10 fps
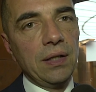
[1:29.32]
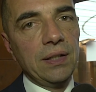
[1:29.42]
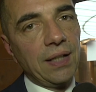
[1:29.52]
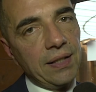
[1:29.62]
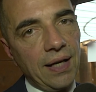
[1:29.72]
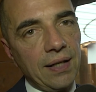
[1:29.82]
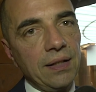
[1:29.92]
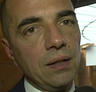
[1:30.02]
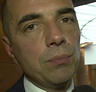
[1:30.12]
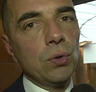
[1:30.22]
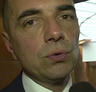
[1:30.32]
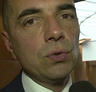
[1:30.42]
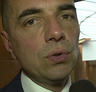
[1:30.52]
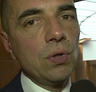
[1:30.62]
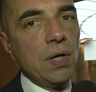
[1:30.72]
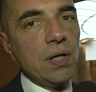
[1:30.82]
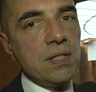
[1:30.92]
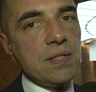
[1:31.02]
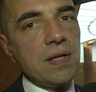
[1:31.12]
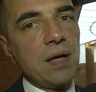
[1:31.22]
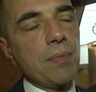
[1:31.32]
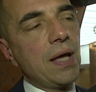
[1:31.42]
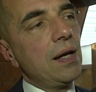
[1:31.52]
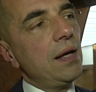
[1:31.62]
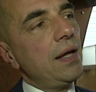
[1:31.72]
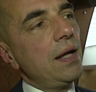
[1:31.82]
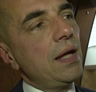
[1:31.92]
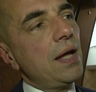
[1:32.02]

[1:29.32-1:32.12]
italiani al mondo, insieme alle